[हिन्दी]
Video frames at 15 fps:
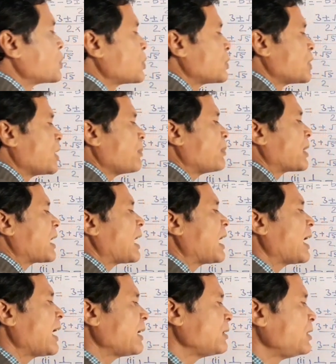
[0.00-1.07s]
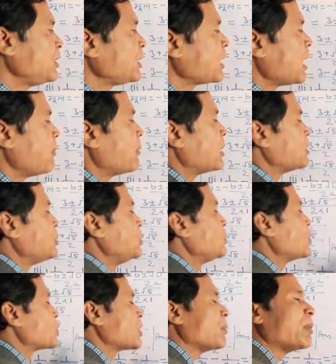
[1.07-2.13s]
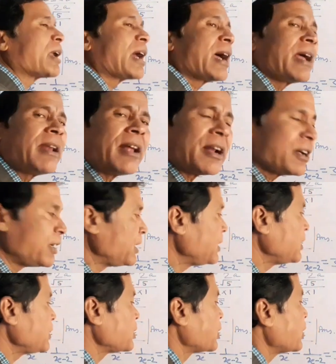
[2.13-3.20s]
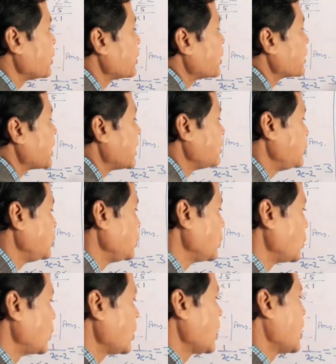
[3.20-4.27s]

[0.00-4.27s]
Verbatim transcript: से बड़ा है डी का मान जीरो से बड़ा है ना डी इज ग्रेटर देन जीरो